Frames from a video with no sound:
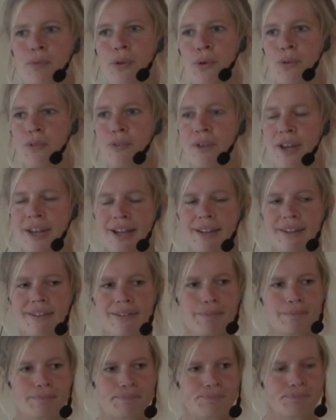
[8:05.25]
irgendwie uns
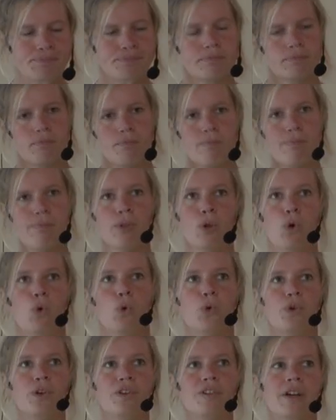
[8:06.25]
vernetzen.
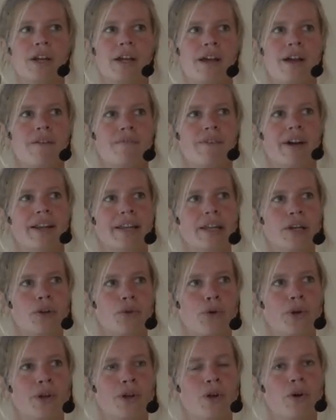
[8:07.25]
Und waren
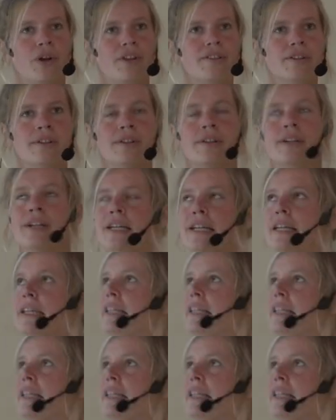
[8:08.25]
dann neun Leute,